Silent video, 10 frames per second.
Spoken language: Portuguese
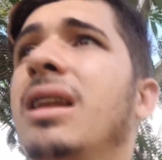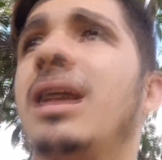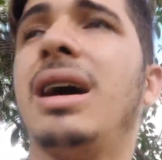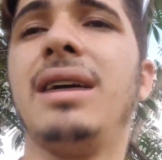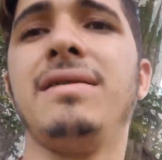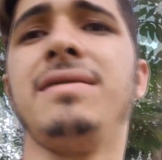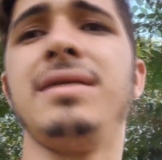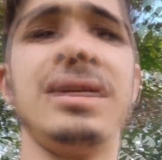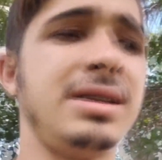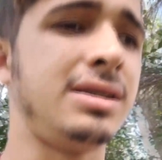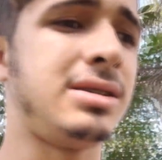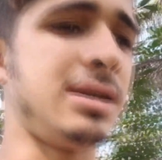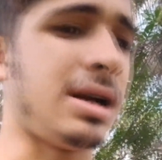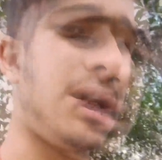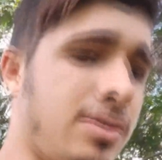Lá é verde,
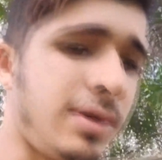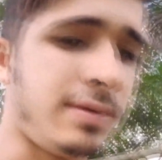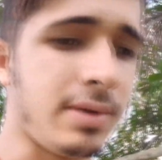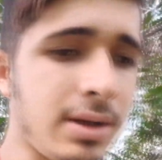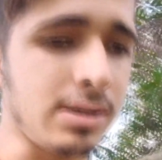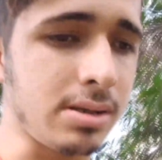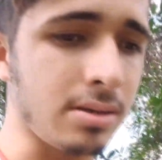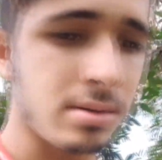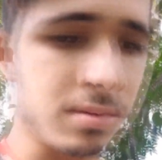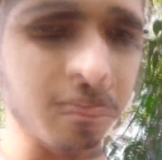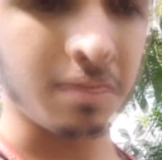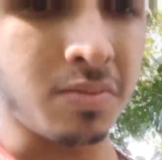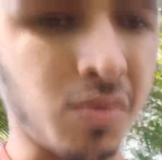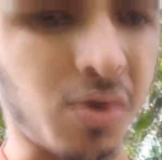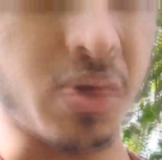a água é verde.
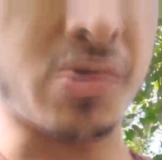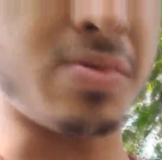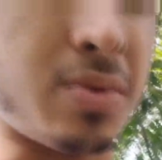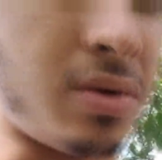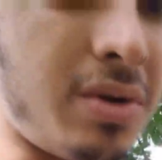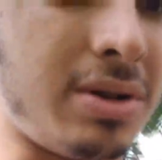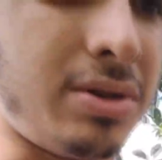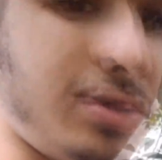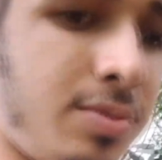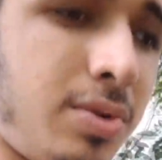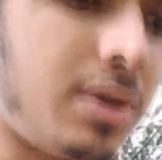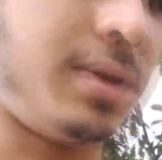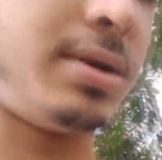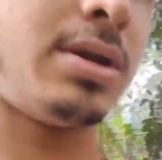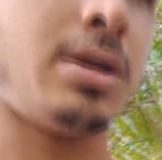Show de bola, show de
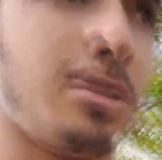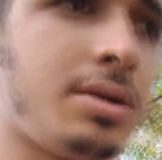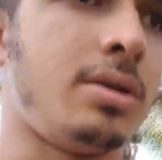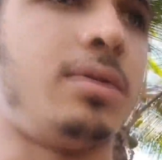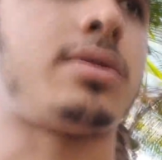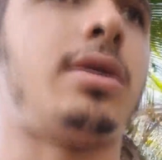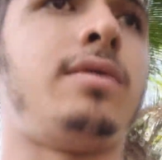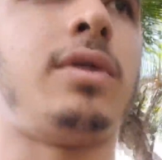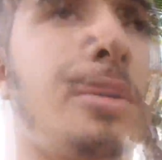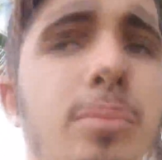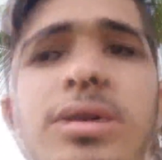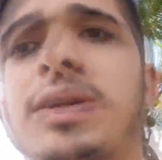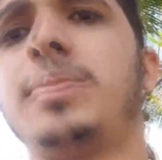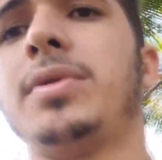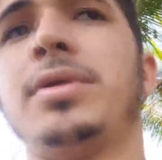bola. Eu só não vou lá
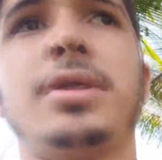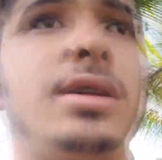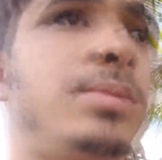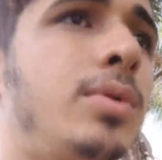mostrar pra vocês